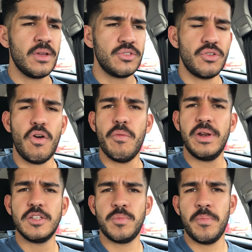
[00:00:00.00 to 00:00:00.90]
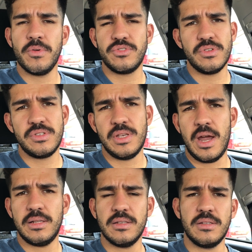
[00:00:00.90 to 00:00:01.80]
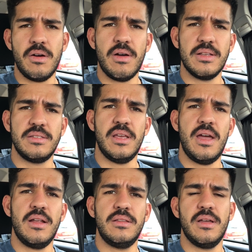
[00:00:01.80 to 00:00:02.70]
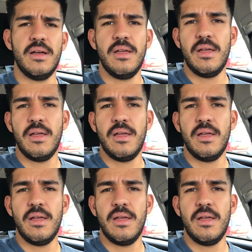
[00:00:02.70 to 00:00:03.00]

só comendo as proporções certas na hora certa,